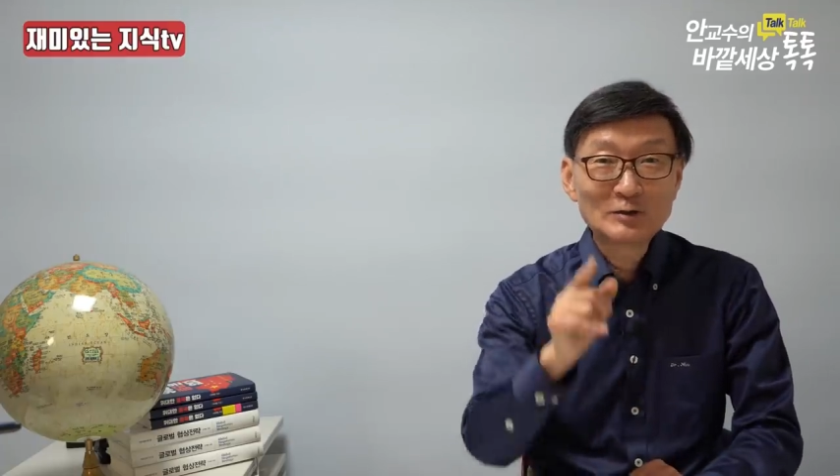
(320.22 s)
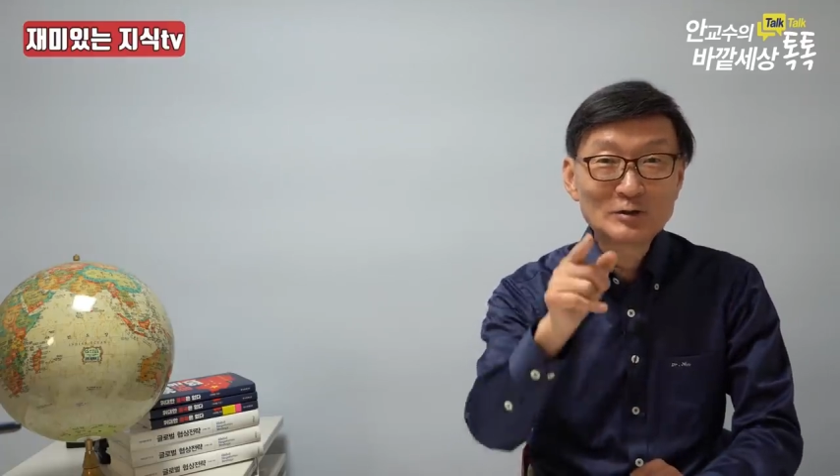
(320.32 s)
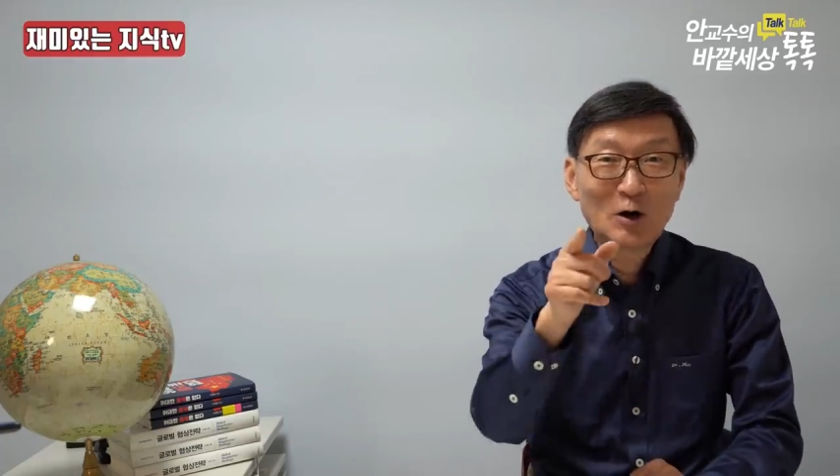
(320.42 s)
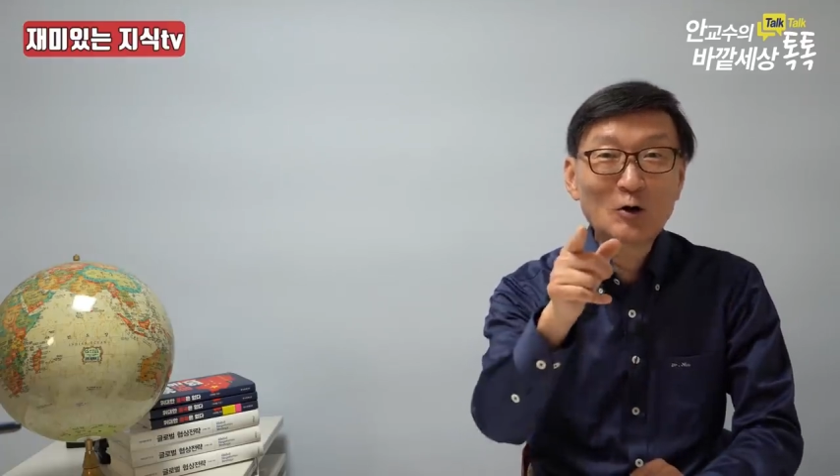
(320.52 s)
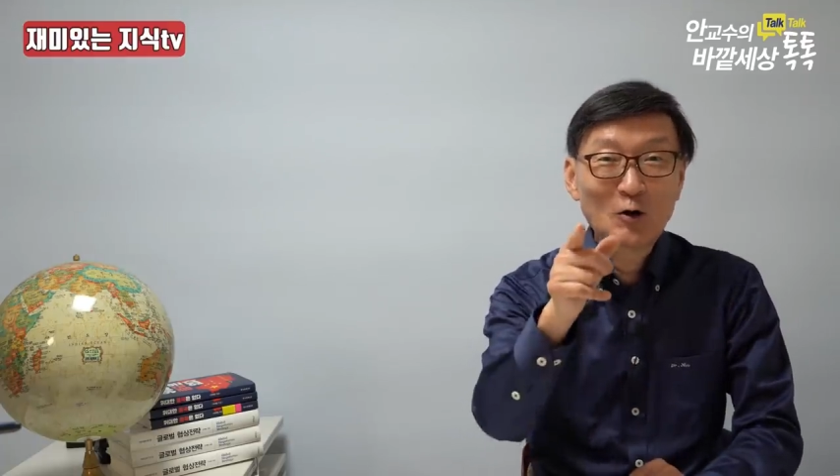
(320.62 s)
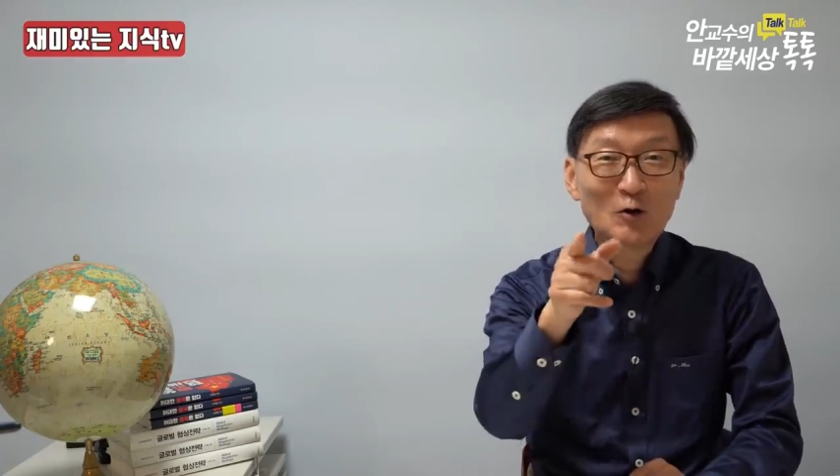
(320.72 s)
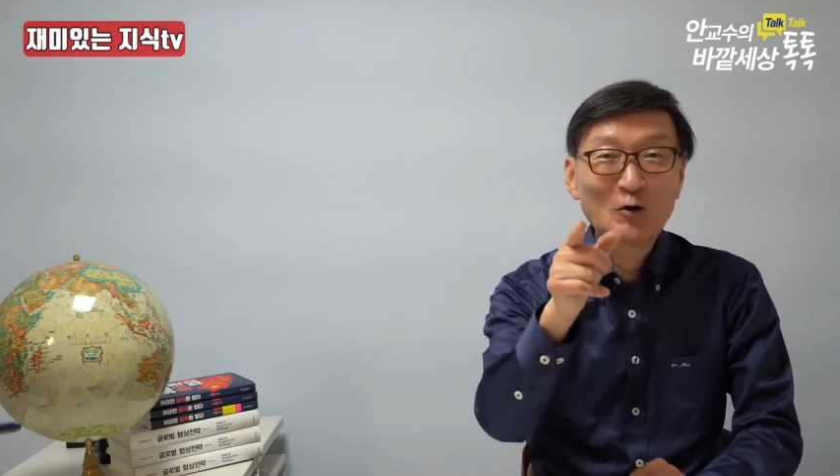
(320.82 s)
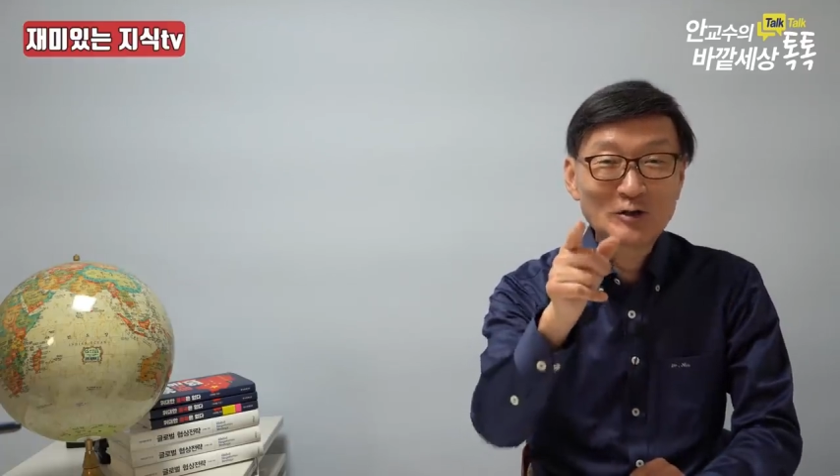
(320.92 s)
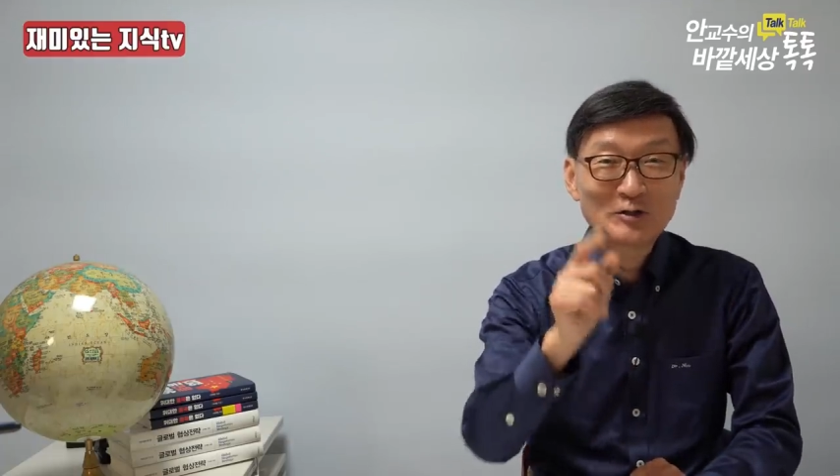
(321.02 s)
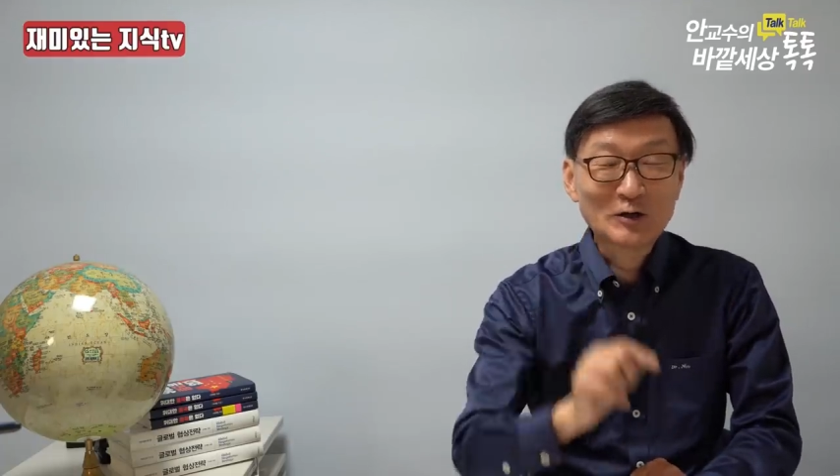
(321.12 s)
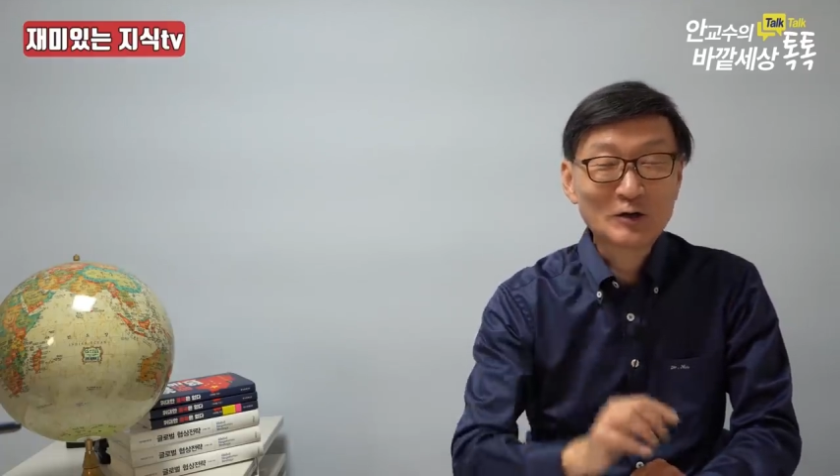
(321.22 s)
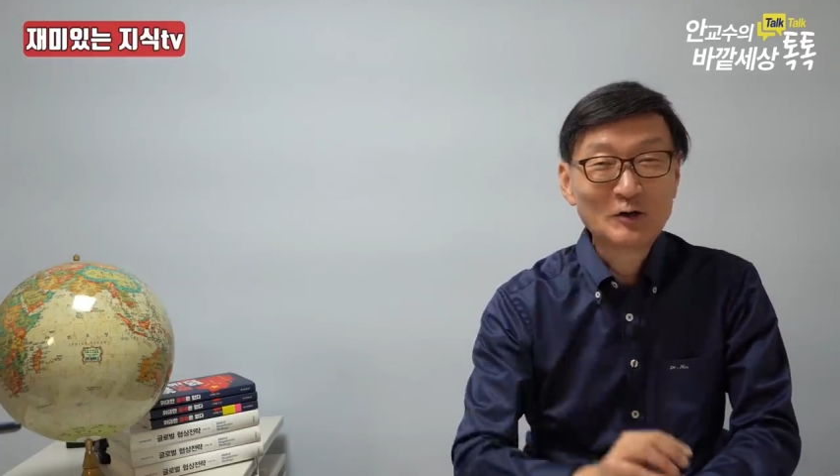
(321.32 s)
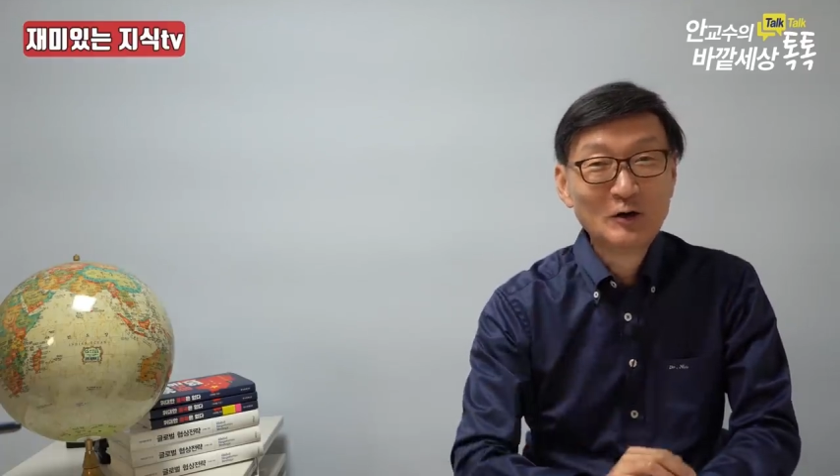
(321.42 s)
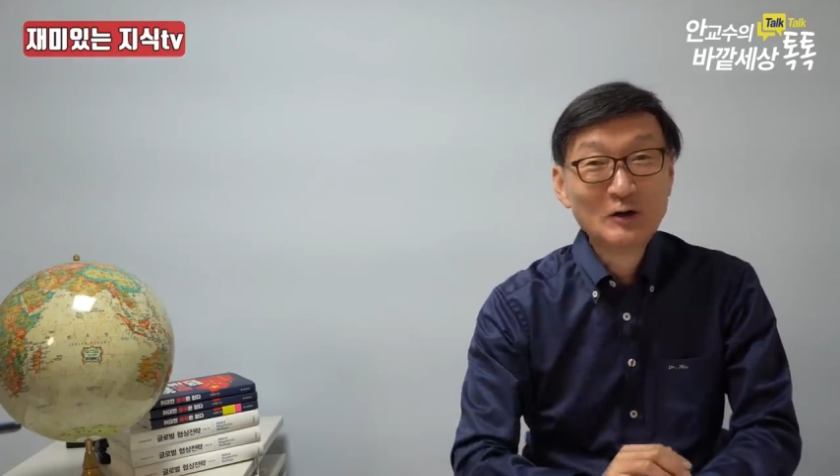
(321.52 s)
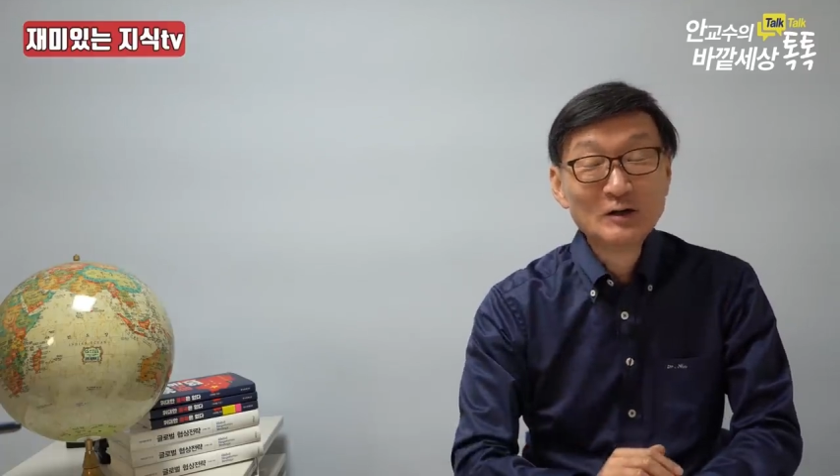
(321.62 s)
저런 거 있잖아요.
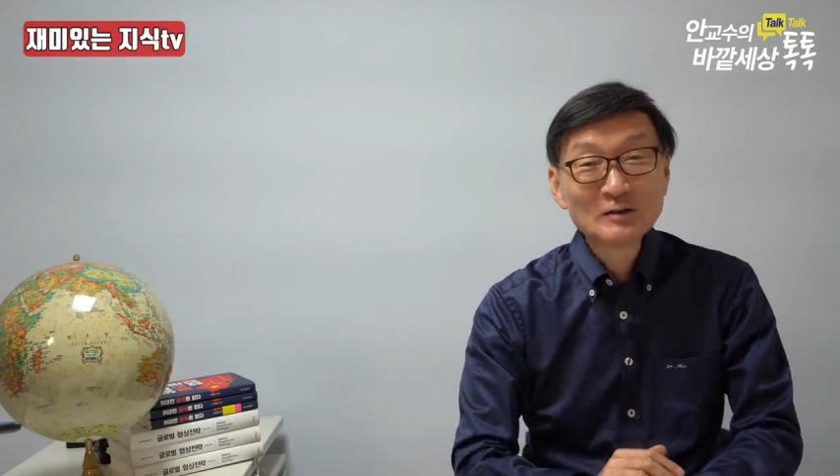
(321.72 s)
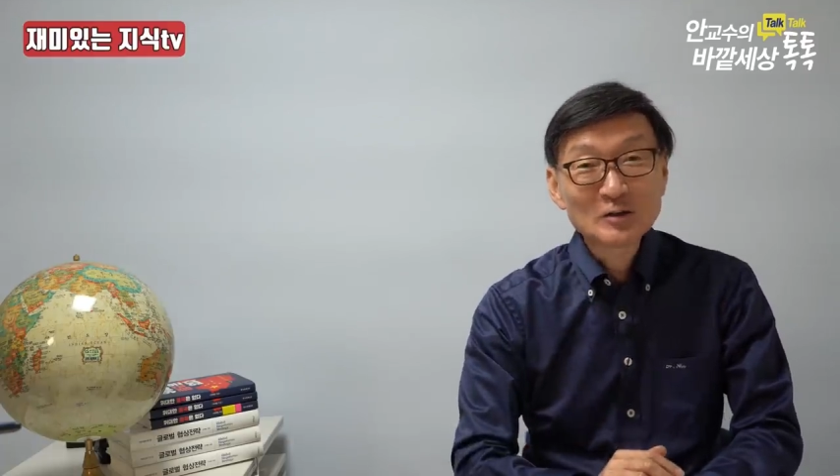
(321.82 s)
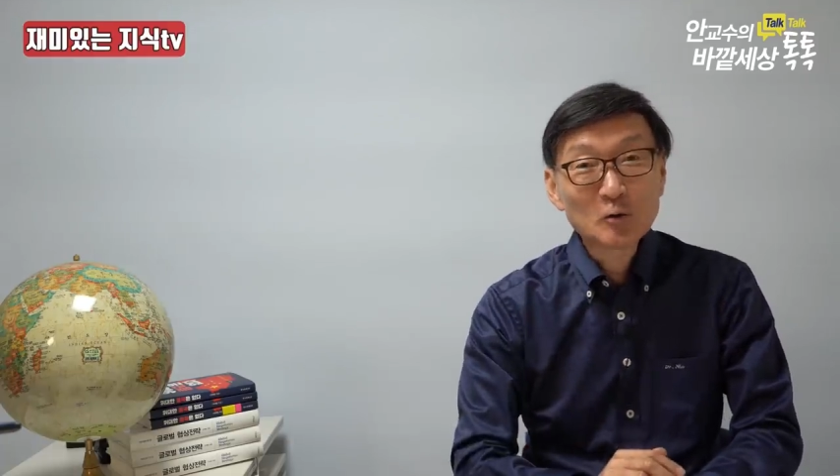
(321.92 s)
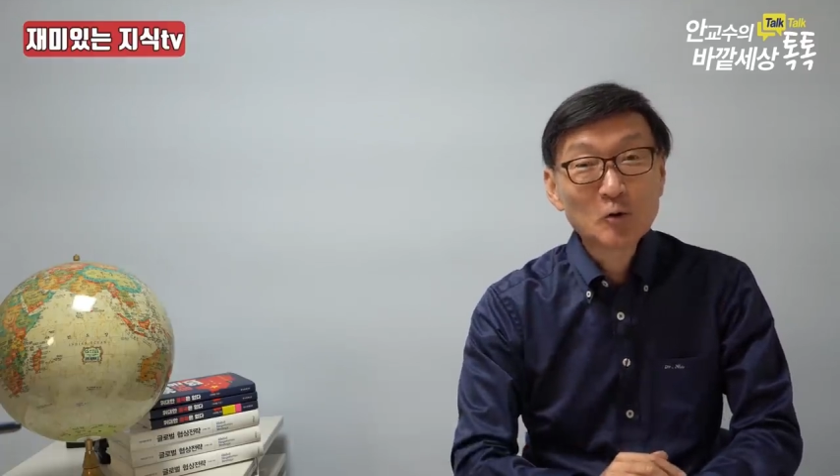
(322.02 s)
저런